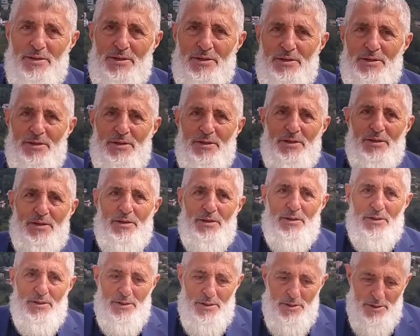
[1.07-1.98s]
Muhterem
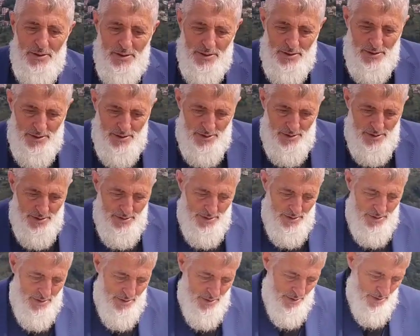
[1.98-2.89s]
son olarak e,
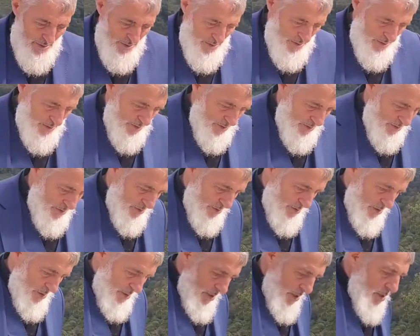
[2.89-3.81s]
buradan bir
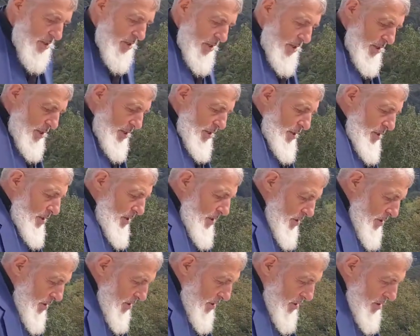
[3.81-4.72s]
mesajınız var mı? Ne söylemek
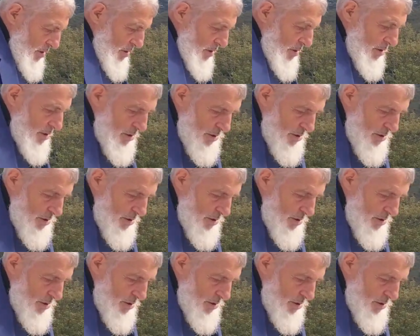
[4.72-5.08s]
istiyorsunuz?